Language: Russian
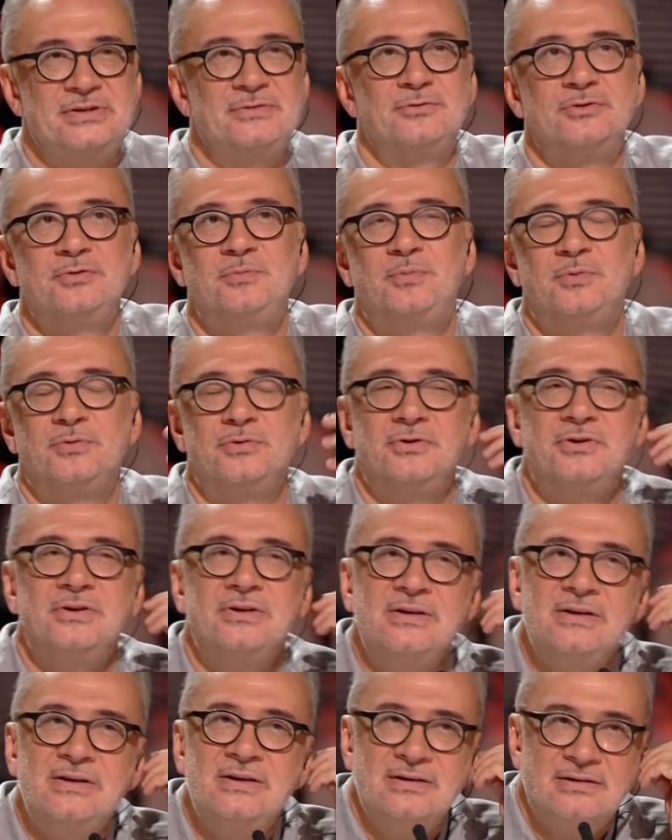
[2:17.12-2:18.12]
вот по
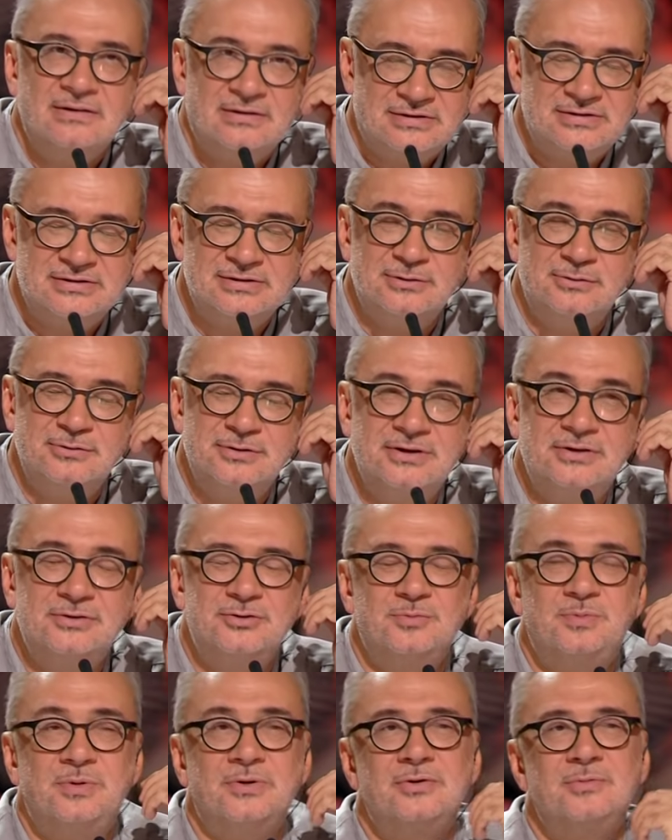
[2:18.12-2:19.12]

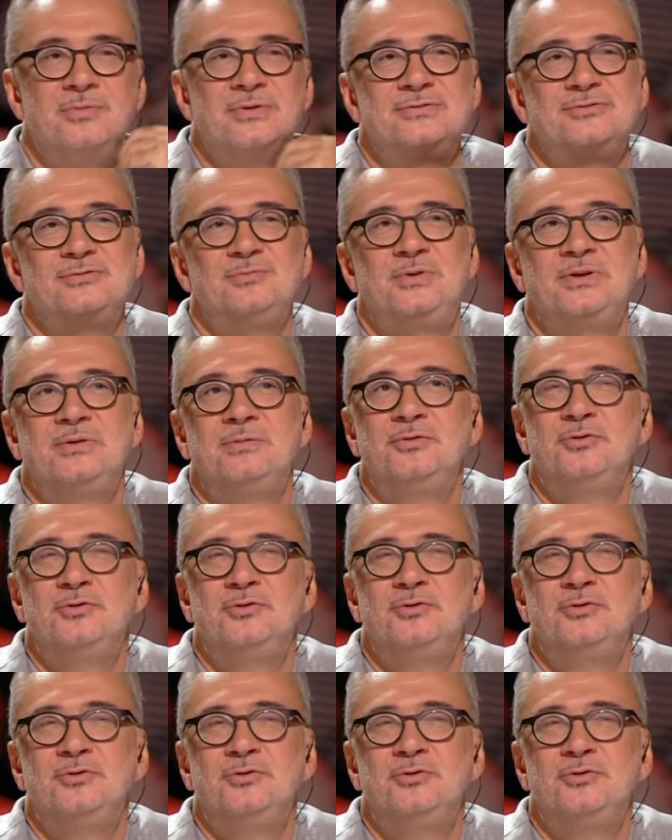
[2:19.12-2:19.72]
силуэту, по образу прямо